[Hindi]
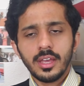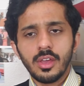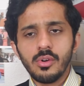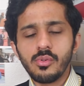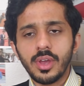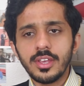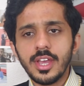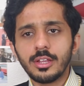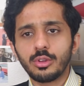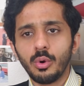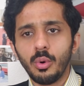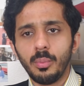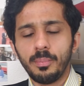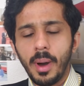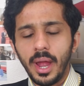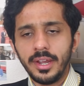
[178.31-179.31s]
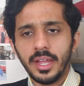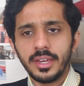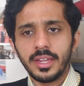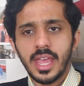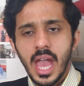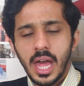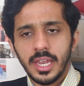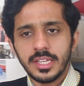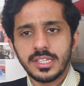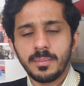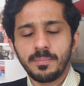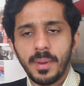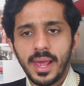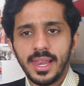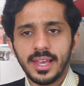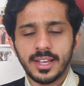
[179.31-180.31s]
क्योंकि ये तो बाइडन के आने से
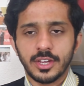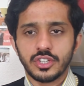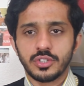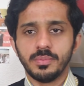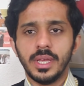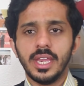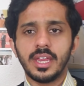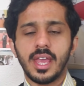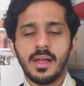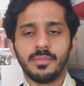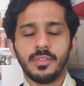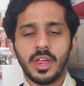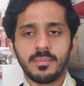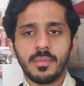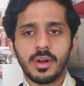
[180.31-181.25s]
पहले कश्मीर के अंदर